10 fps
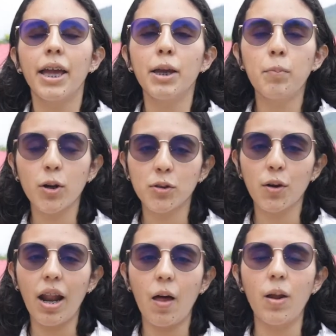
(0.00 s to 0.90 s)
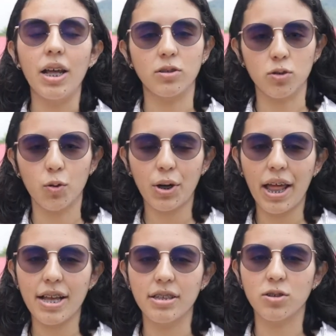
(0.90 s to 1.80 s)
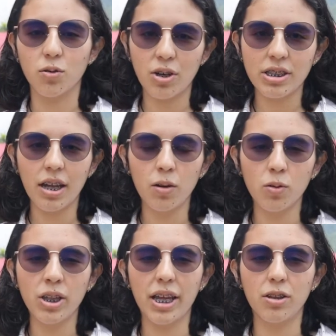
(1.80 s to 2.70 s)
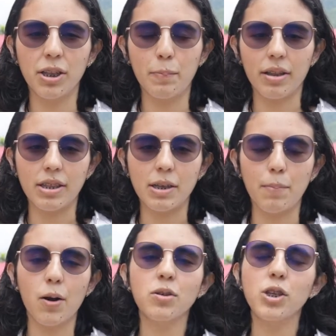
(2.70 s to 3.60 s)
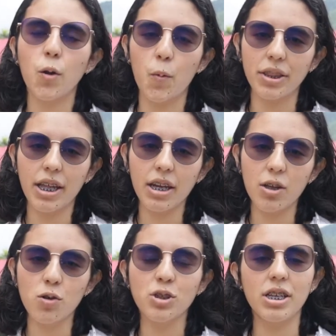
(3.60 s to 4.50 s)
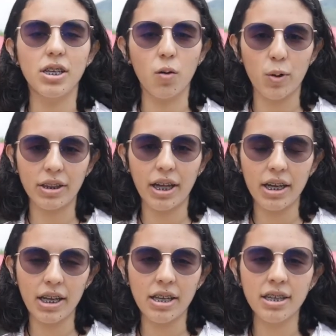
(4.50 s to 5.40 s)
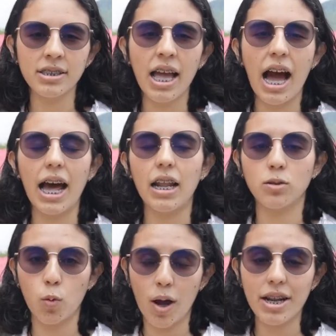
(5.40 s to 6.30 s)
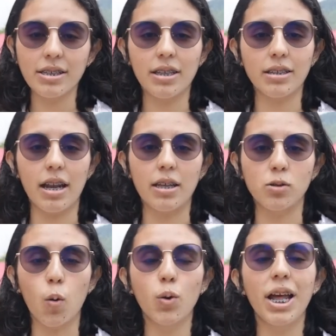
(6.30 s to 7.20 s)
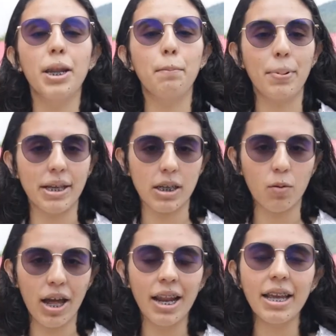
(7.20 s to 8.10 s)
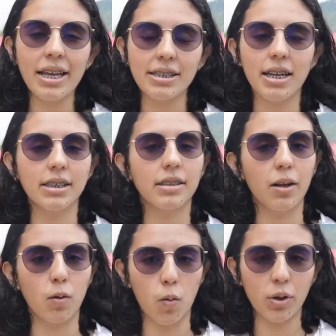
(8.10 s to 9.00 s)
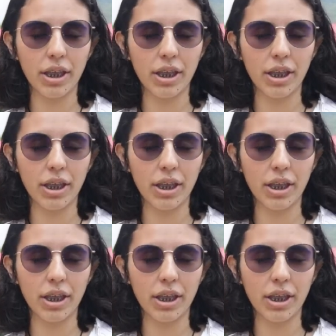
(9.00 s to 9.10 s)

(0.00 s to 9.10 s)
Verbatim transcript: Y por otro lado, las dos jornadas de Sonrisa Salud, en donde participaron 50 niños y 50 niñas, a las cuales se les realizó una limpieza oral y se les entregó un